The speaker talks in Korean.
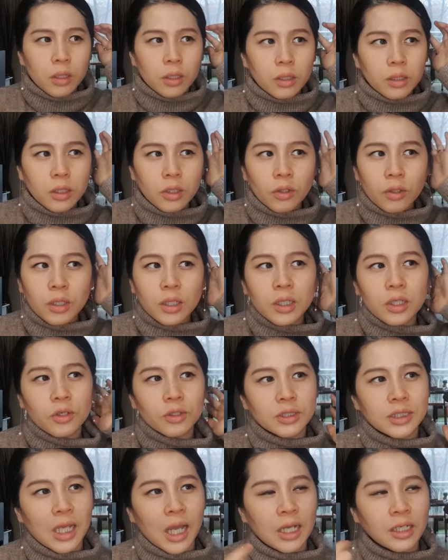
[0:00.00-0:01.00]
이렇게 이런
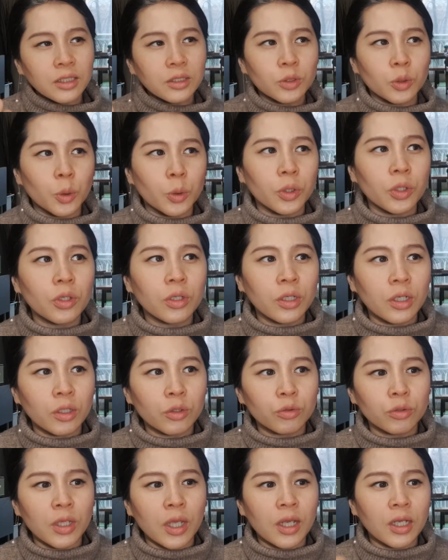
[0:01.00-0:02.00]
작은
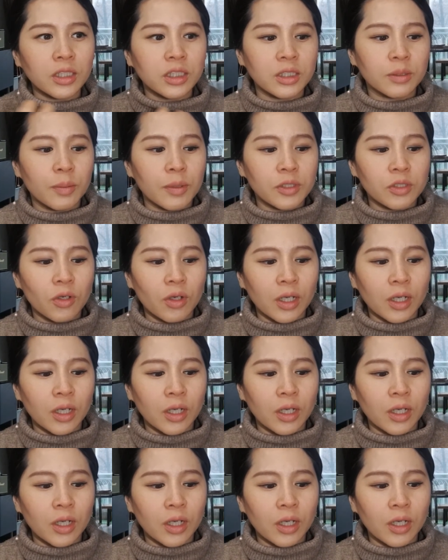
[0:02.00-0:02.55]
노력이라도 내가 집에서